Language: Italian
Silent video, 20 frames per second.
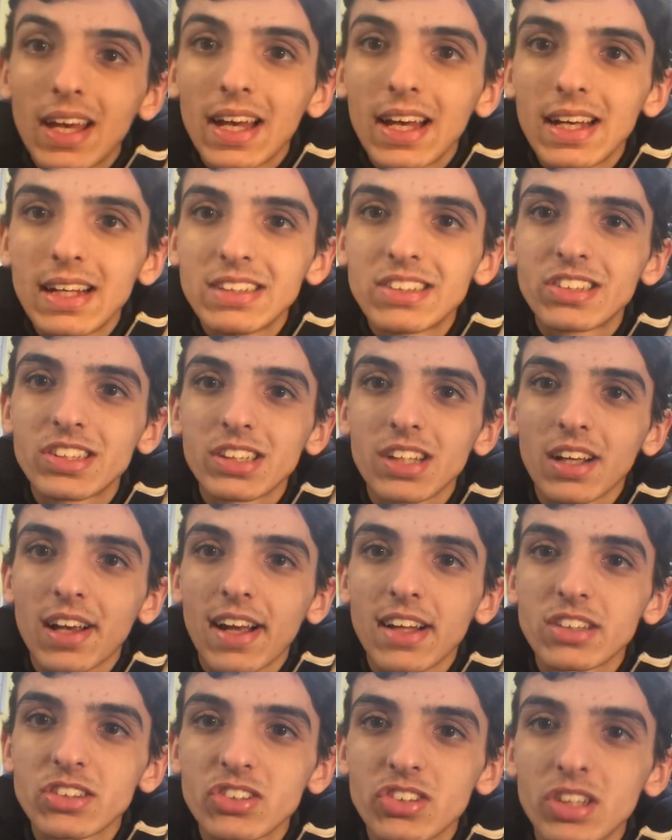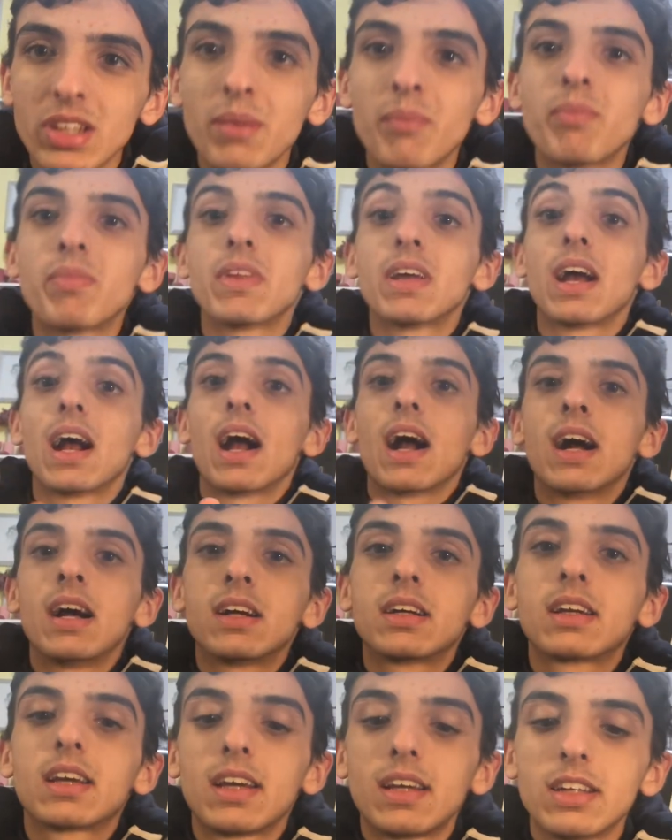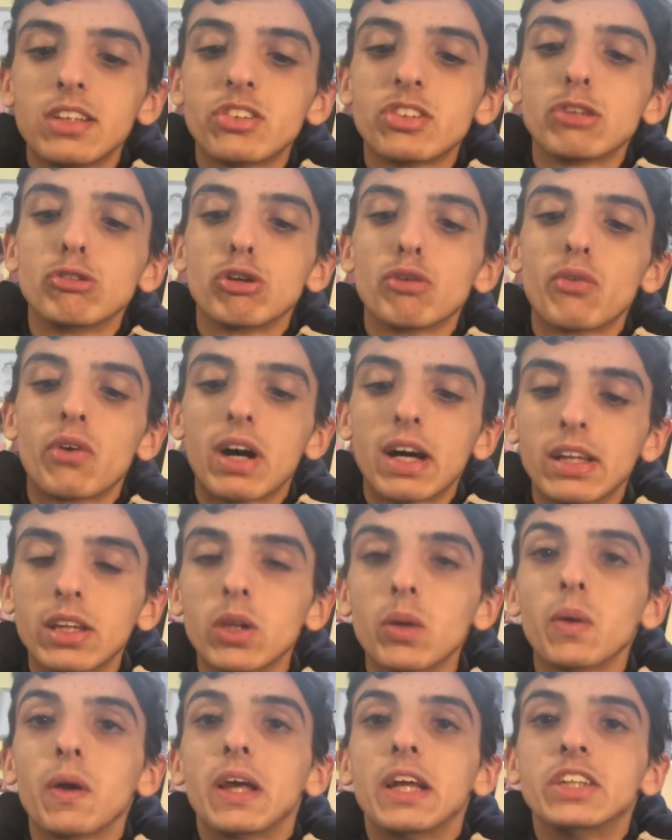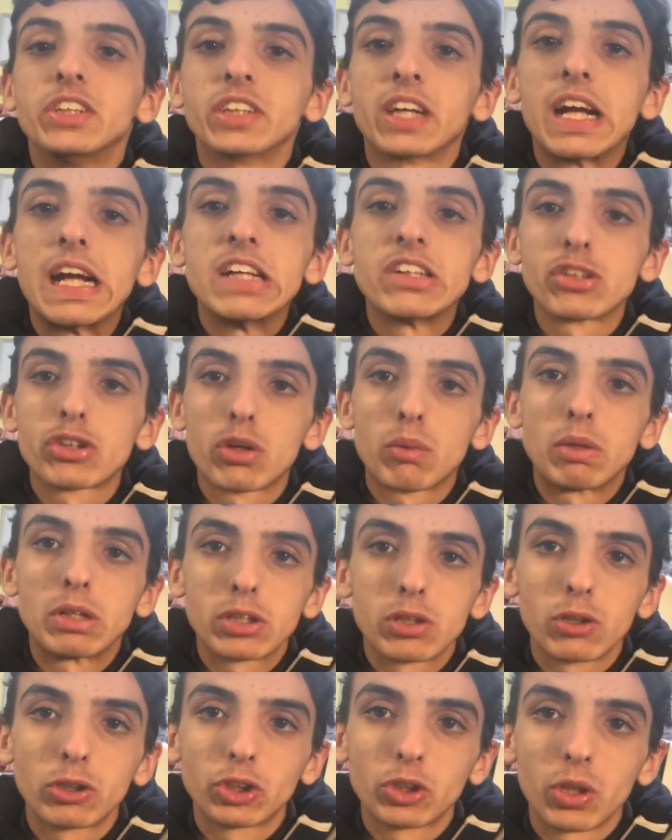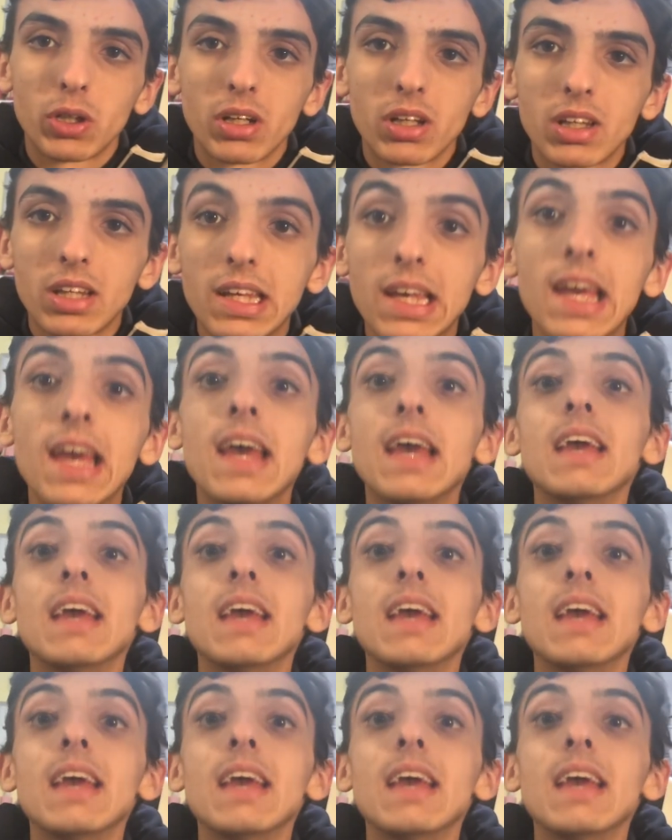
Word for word: E sì ragazzi, anche se il nuovo anno è già iniziato da 4 giorni,